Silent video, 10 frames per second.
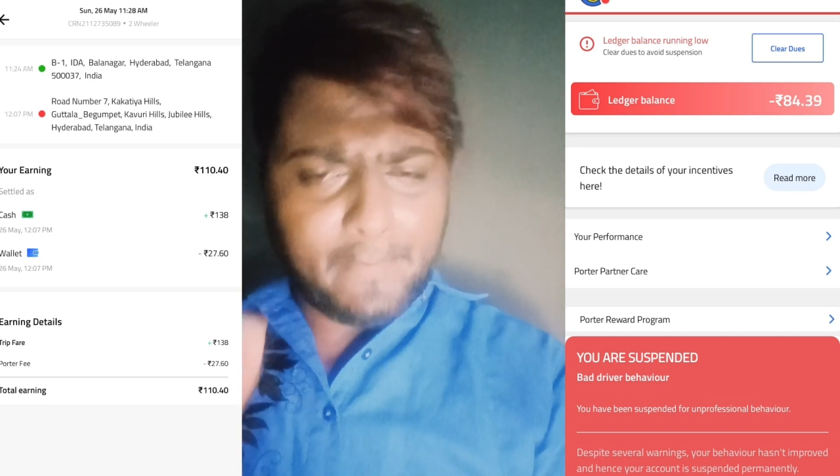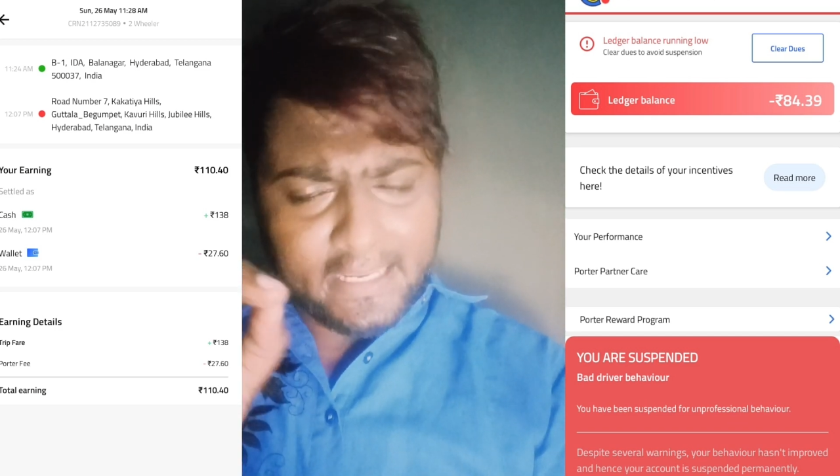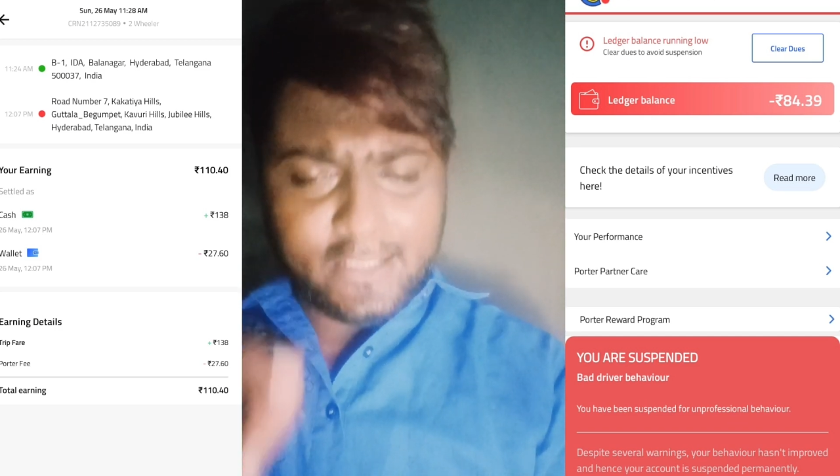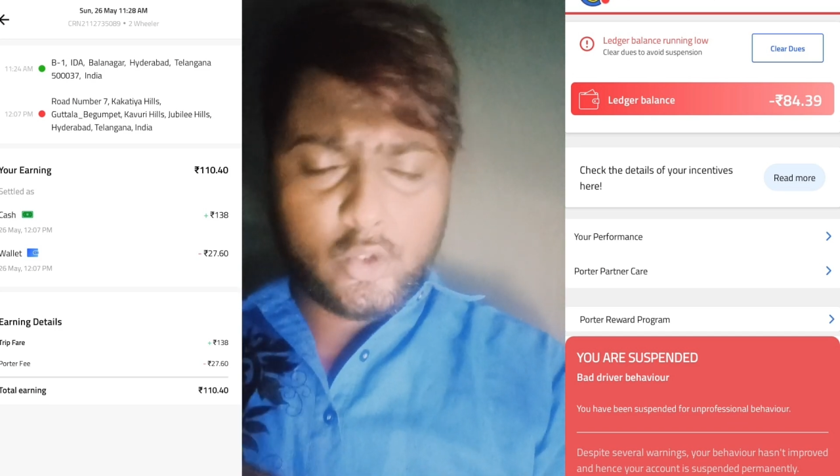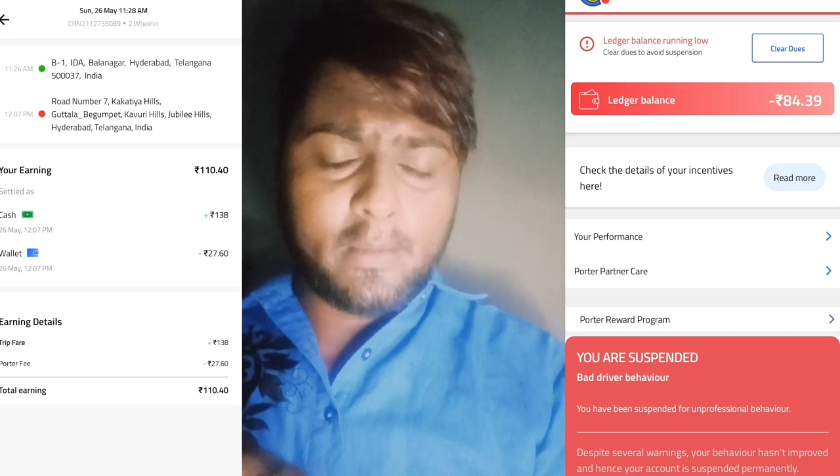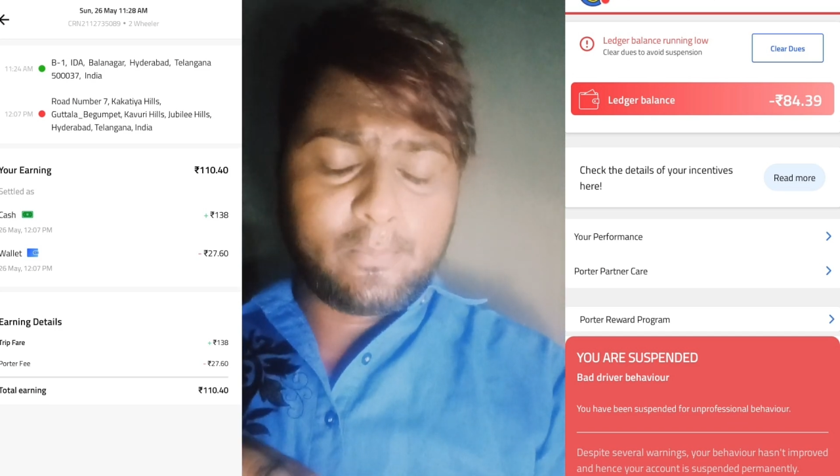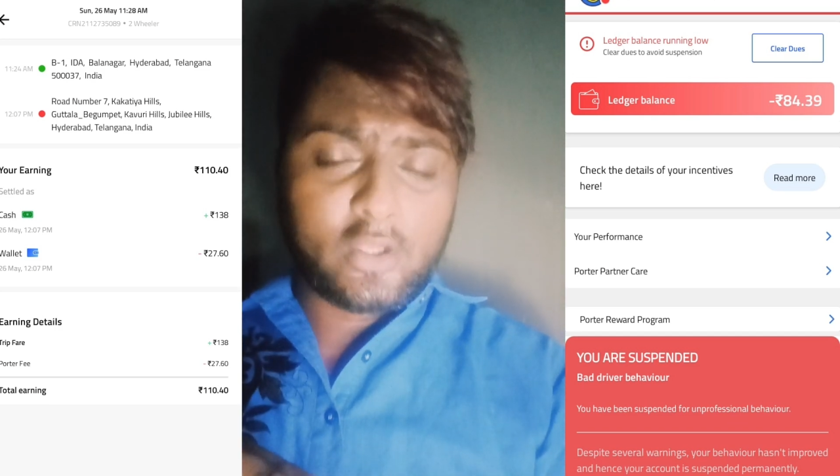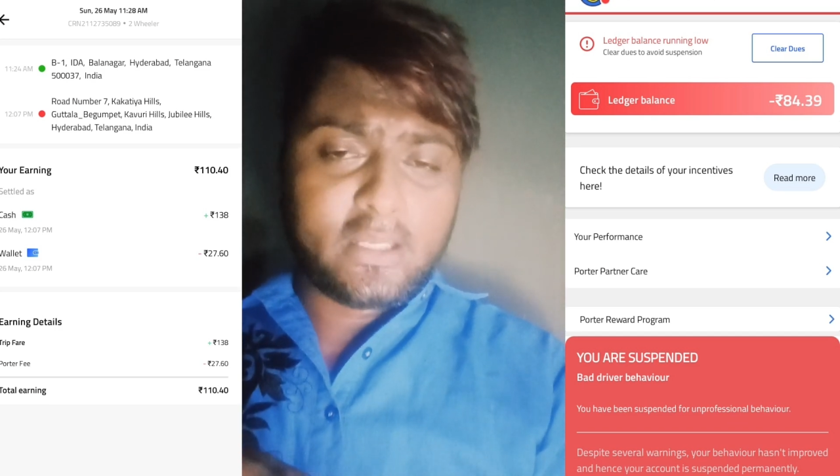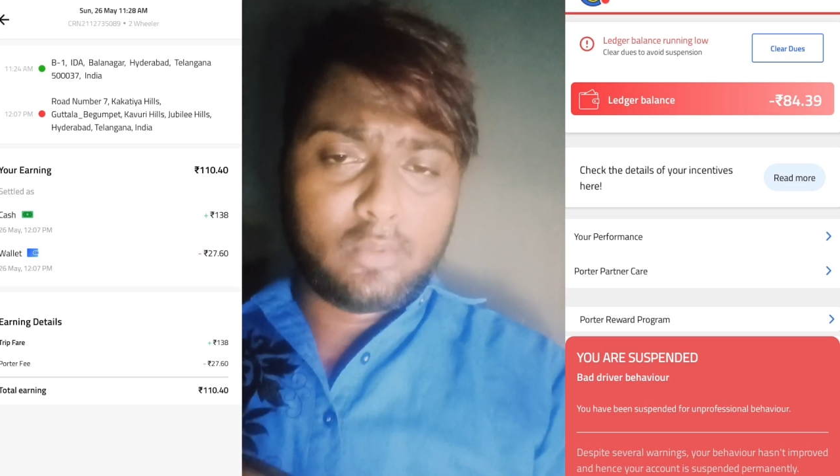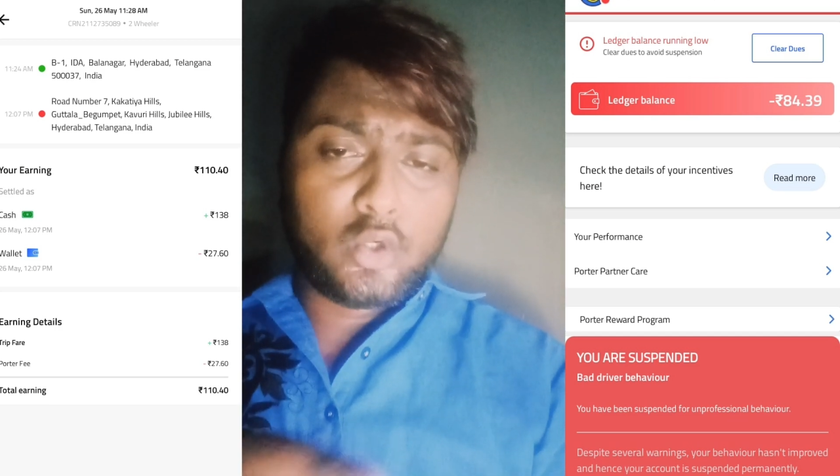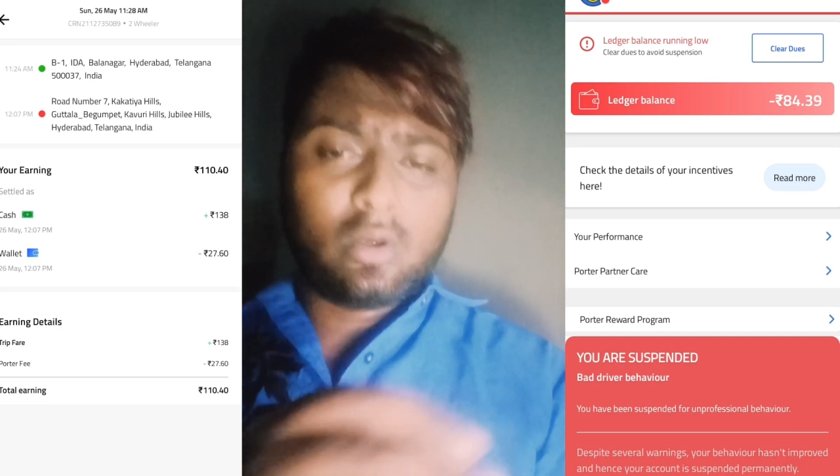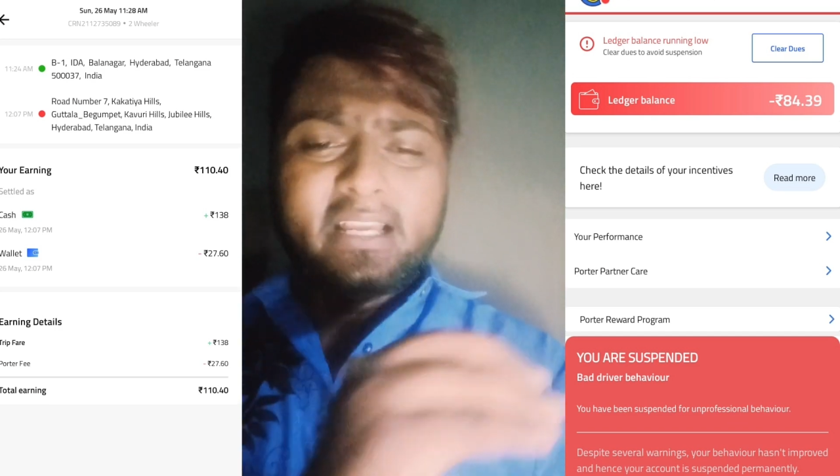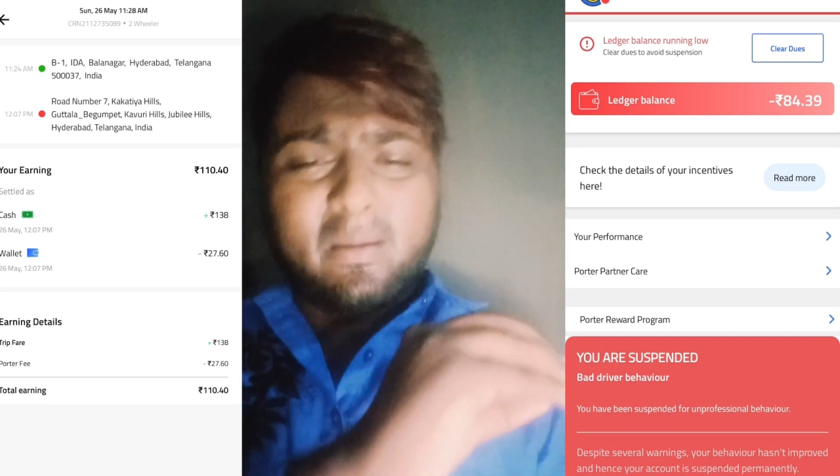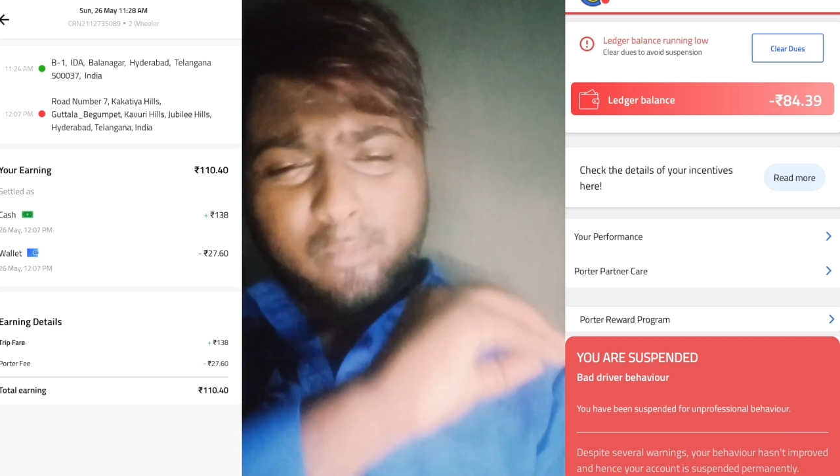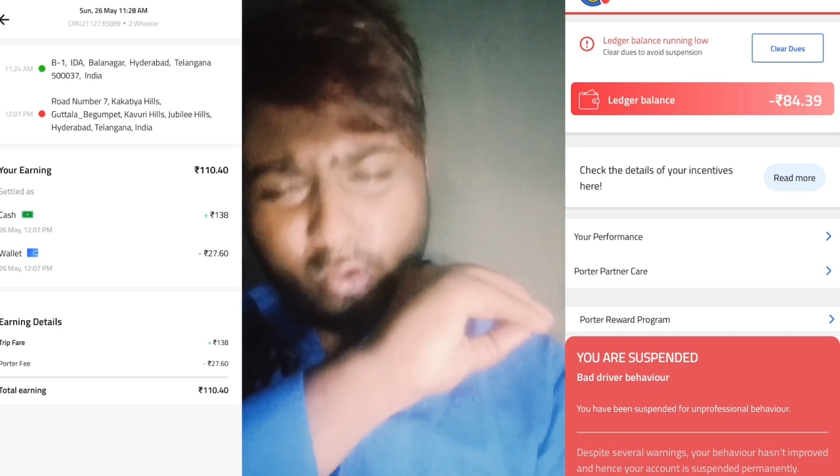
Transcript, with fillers: पहले तो मैं आपको ये बोलूंगा कि